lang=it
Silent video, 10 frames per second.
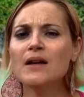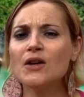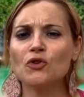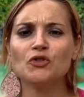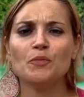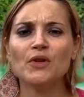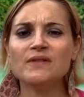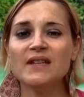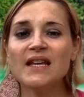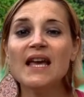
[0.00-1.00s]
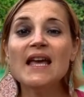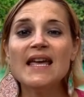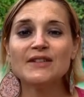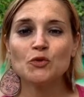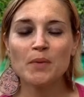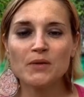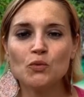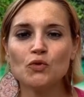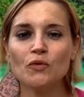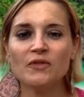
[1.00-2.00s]
cose più antiche e
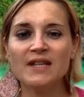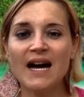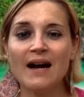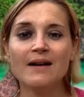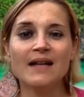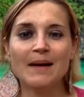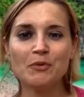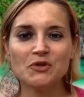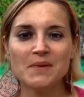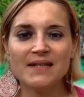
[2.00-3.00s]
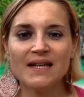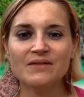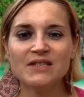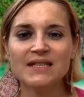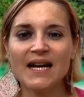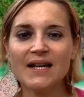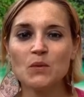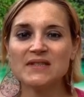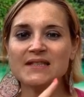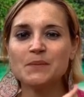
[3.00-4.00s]
soprattutto vi dà la possibilità di visitare
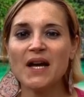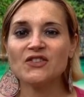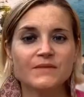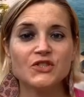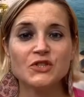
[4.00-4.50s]
queste spiagge.